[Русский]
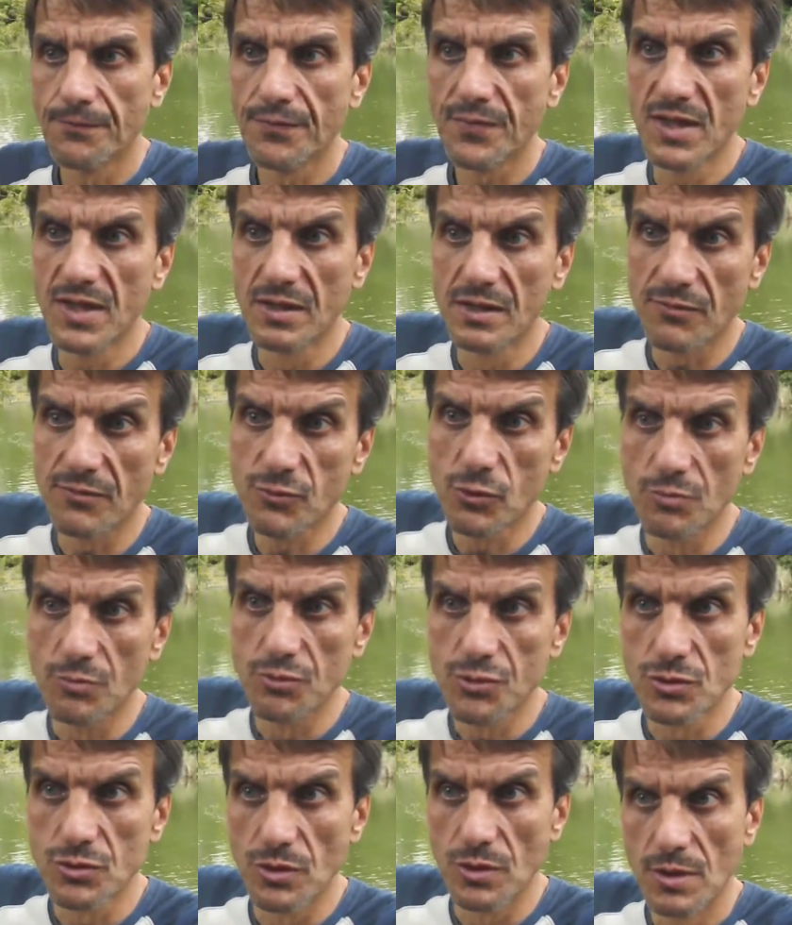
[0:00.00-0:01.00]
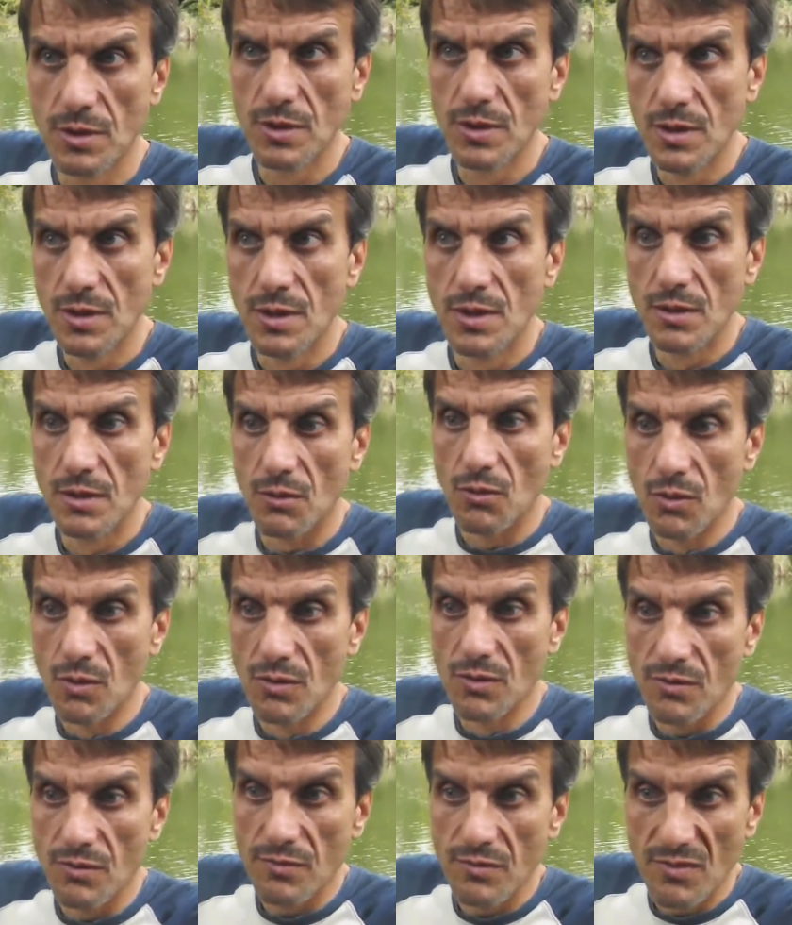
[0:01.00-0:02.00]
Дело в том, что
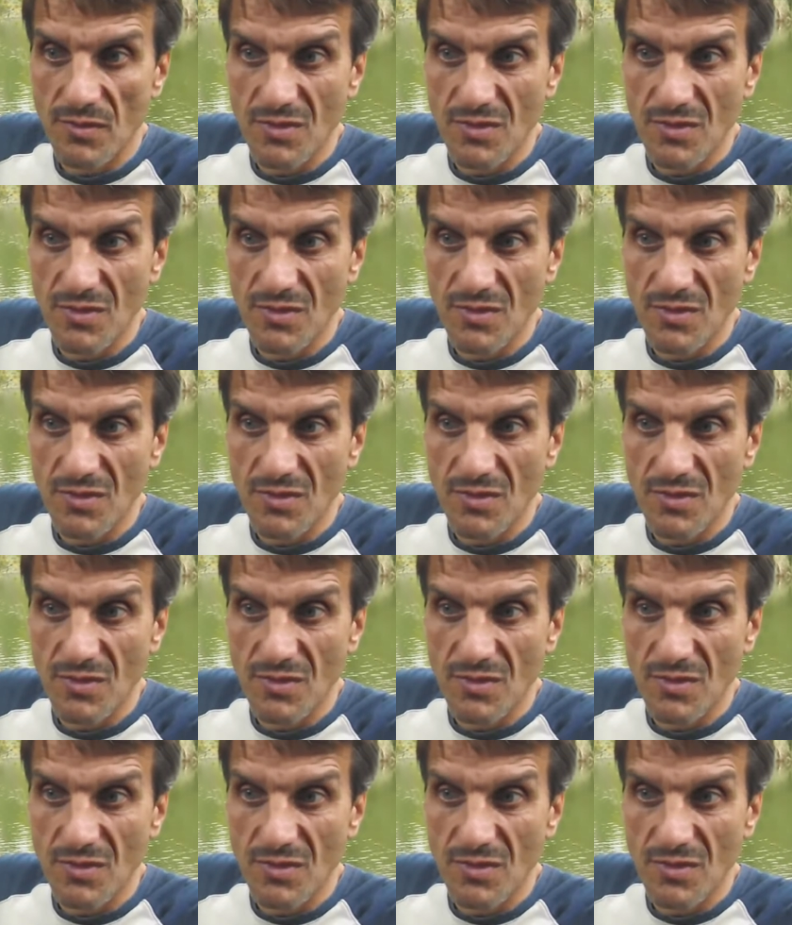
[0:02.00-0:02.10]
он